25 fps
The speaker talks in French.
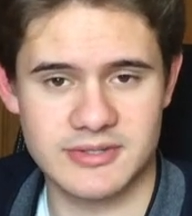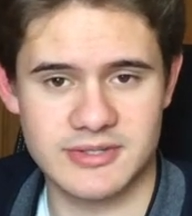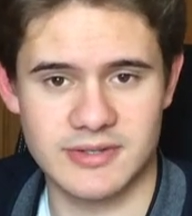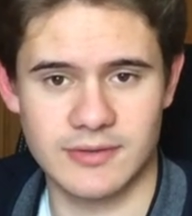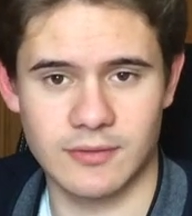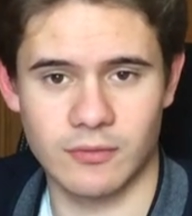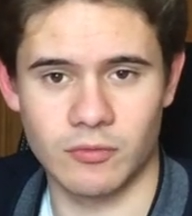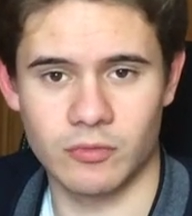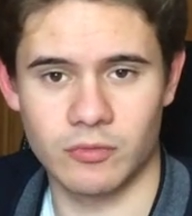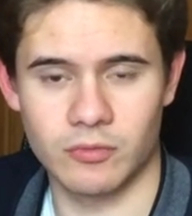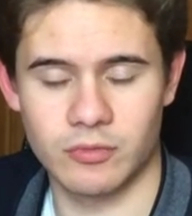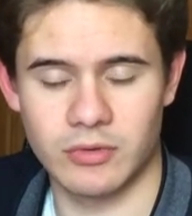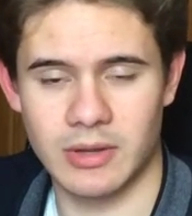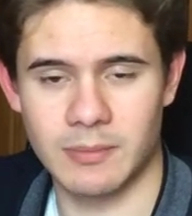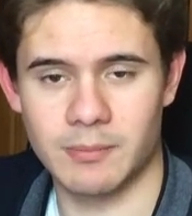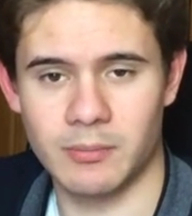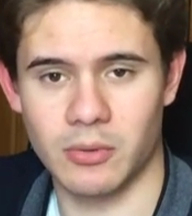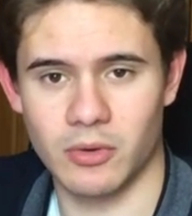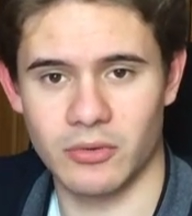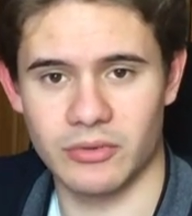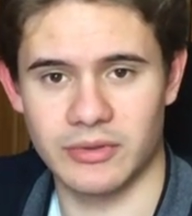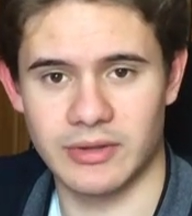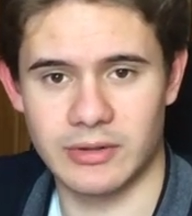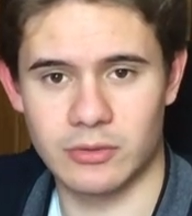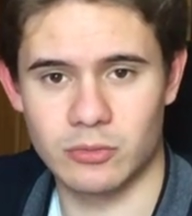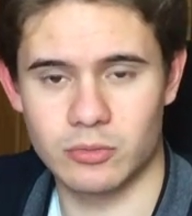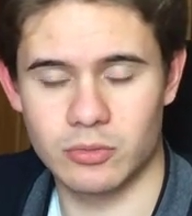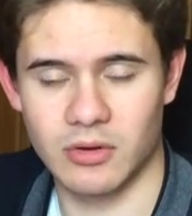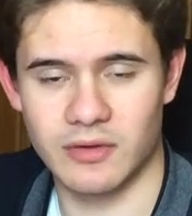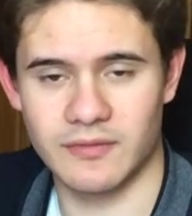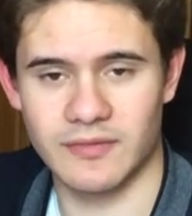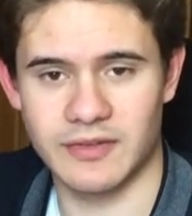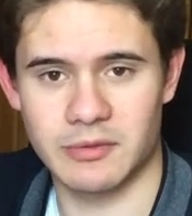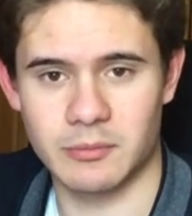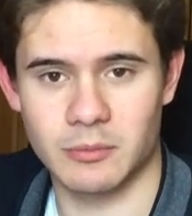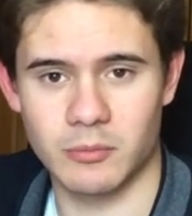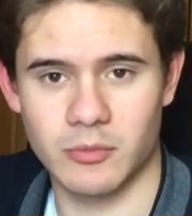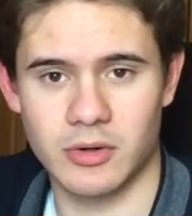Si vous voulez prendre des cours
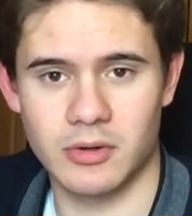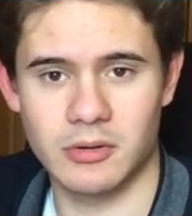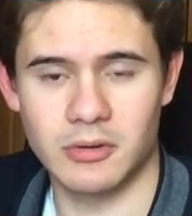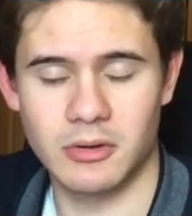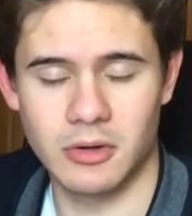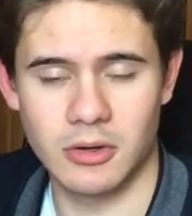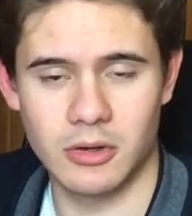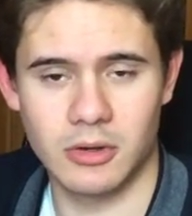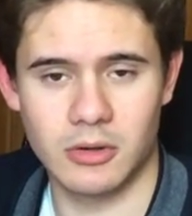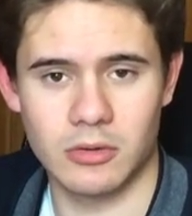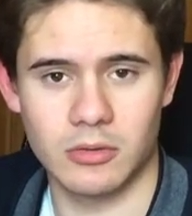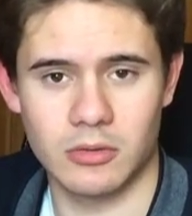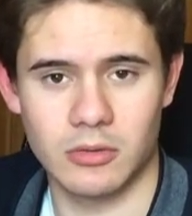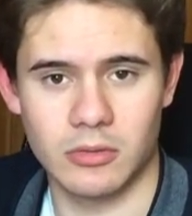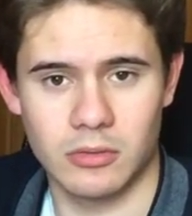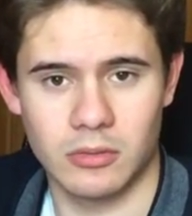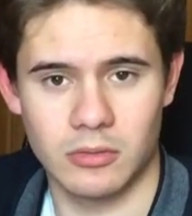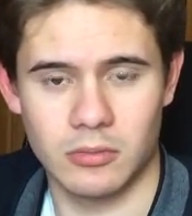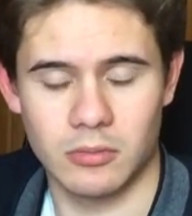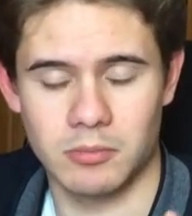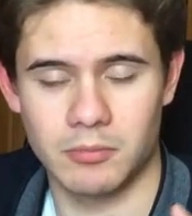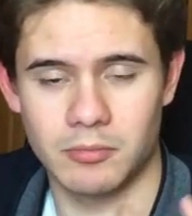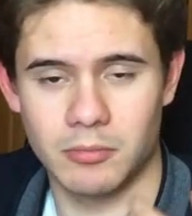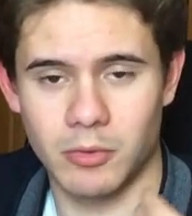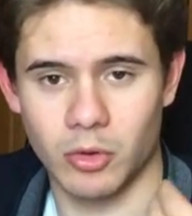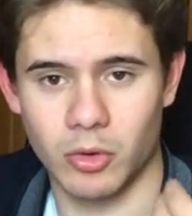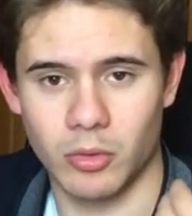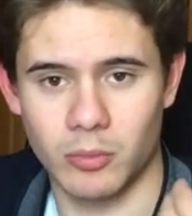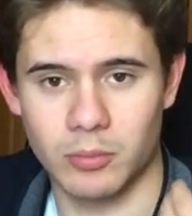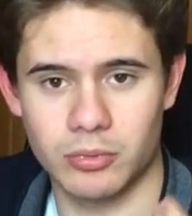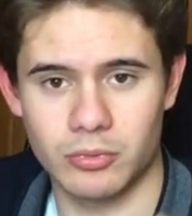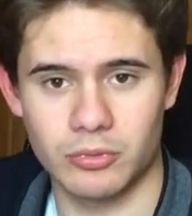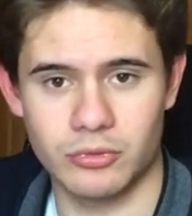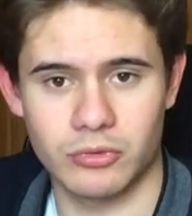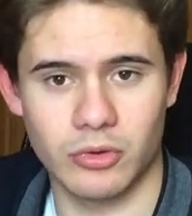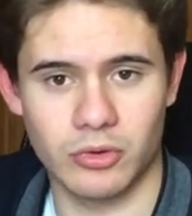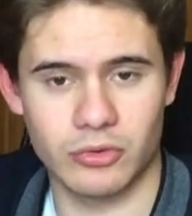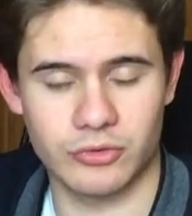avec moi euh, pendant
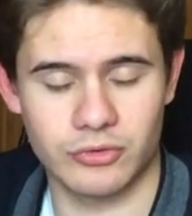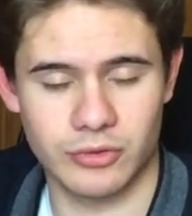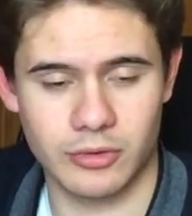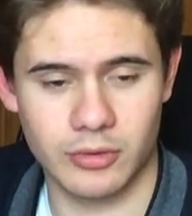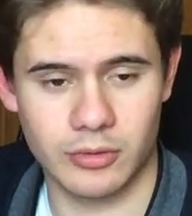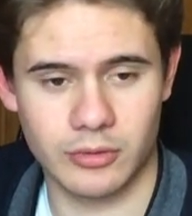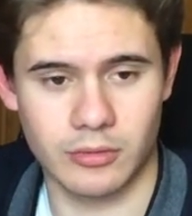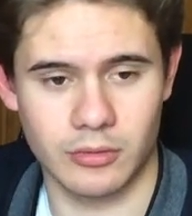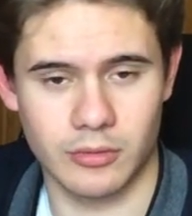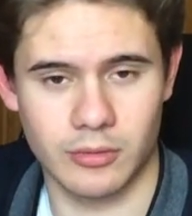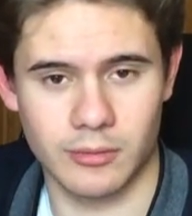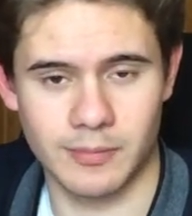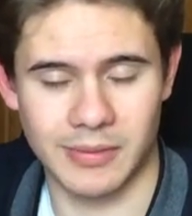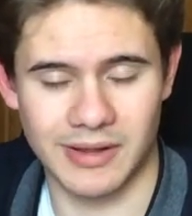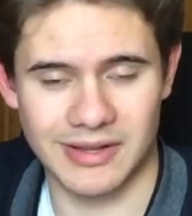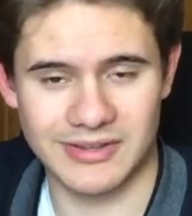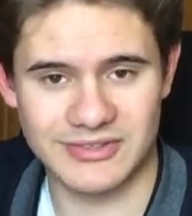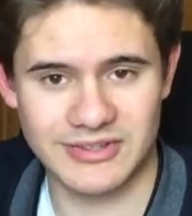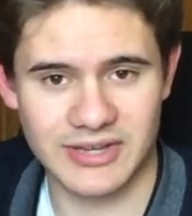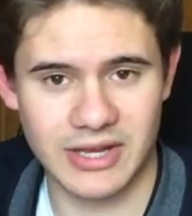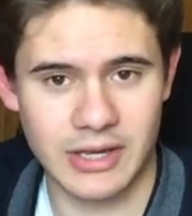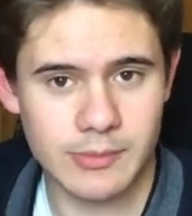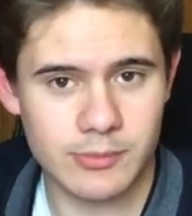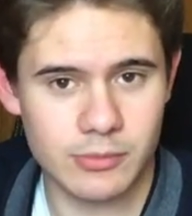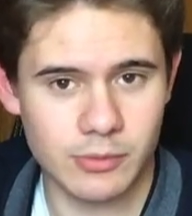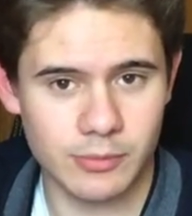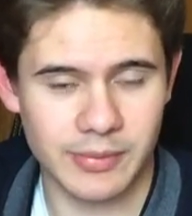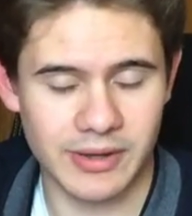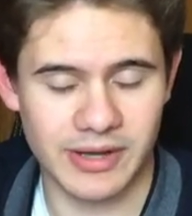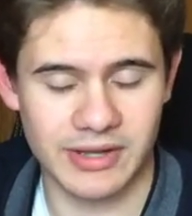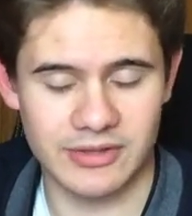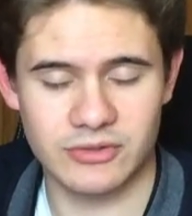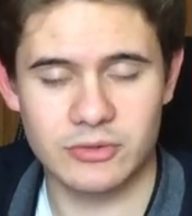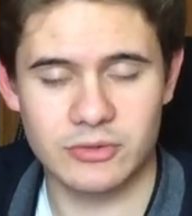plusieurs heures euh, par Skype, par